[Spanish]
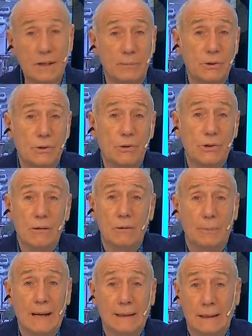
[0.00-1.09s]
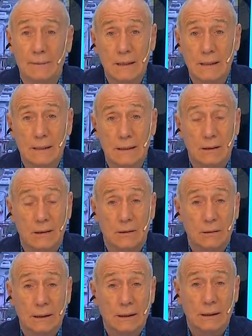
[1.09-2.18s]
porque yo no llevo plata, me dice el
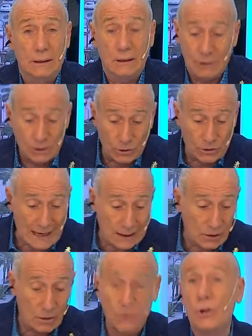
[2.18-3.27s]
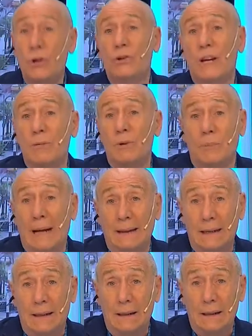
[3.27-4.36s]
chico. Este, cuando salgo, no llevo
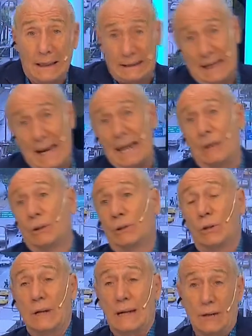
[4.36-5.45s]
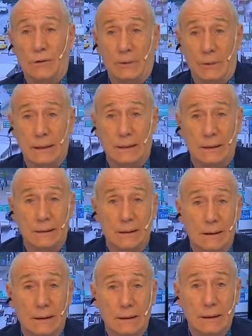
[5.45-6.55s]
plata. La traigo en todo caso a veces.
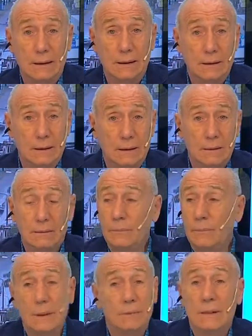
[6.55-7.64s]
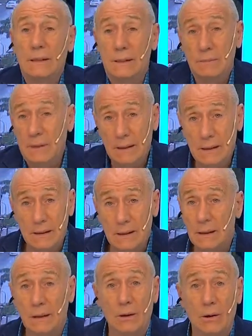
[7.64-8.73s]
Bueno,
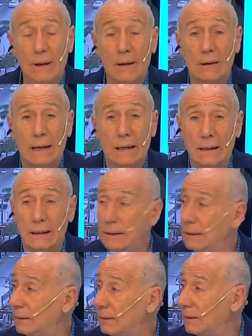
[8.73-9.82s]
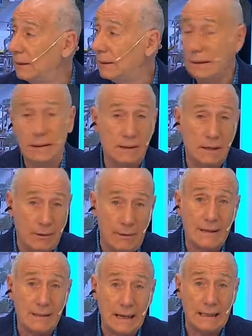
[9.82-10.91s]
me, robaron la. Eh,
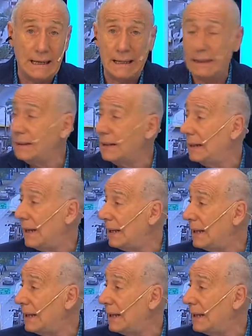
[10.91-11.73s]
llevaba ensalada, ensalada